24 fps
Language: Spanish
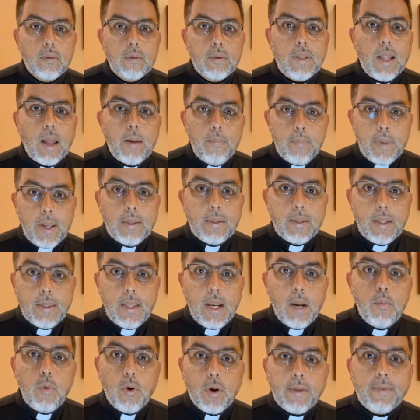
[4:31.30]
También
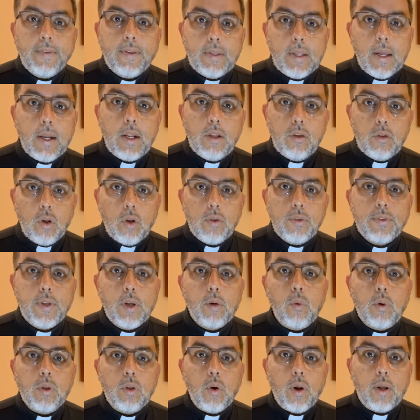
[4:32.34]
tendríamos que citar entonces
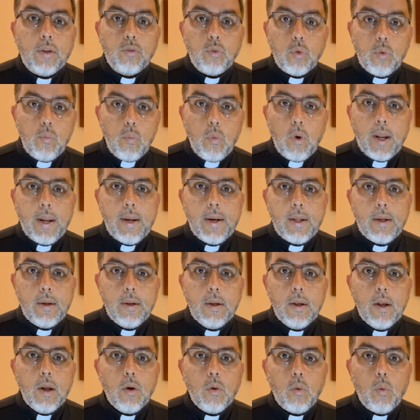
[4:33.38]
cuando Jesús muere,
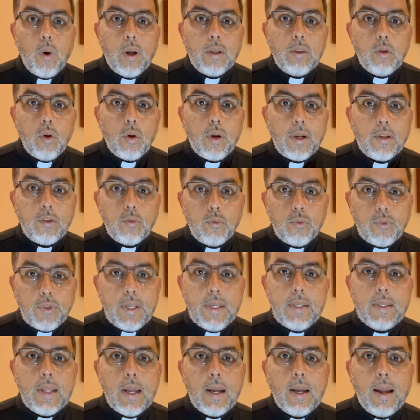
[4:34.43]
cuando
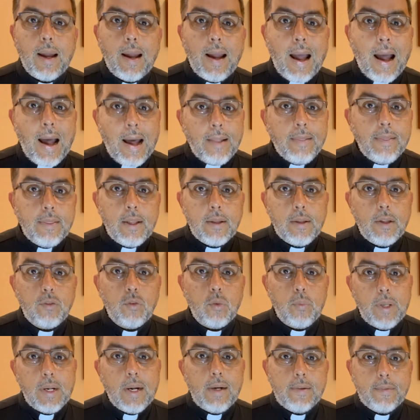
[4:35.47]
resucita, antes de
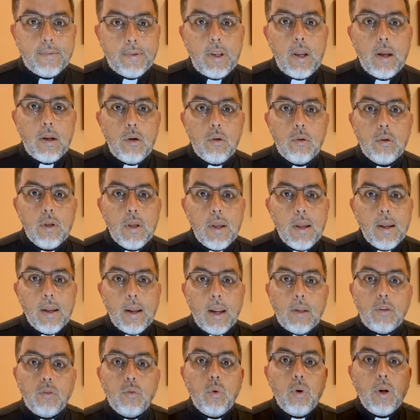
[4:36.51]
subir al cielo,
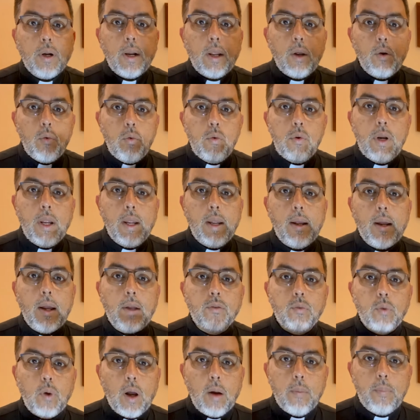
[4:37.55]
Jesús reúne a
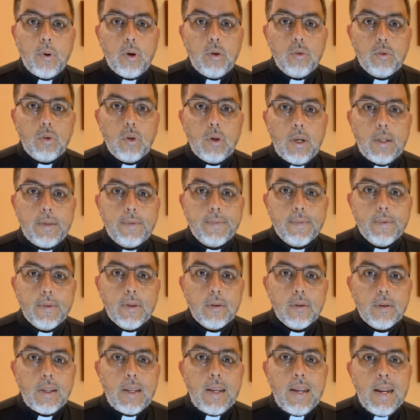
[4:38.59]
sus apóstoles
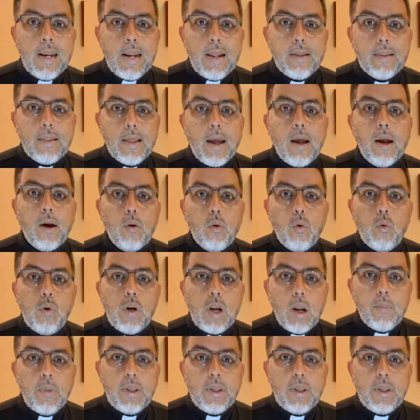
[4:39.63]
y les da una